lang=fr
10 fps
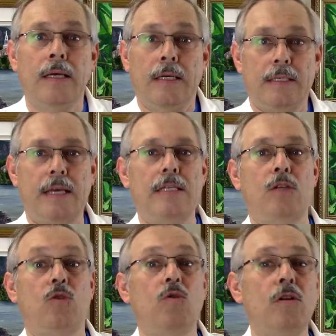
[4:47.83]
Ça,
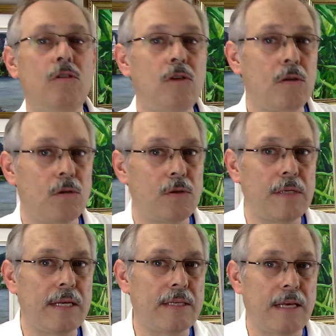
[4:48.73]
c'est une autre sorte de
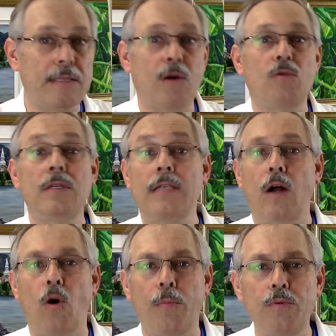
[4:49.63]
dessin. Ça aussi, c'est
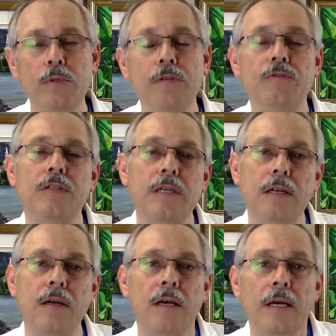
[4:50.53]
encore plus difficile.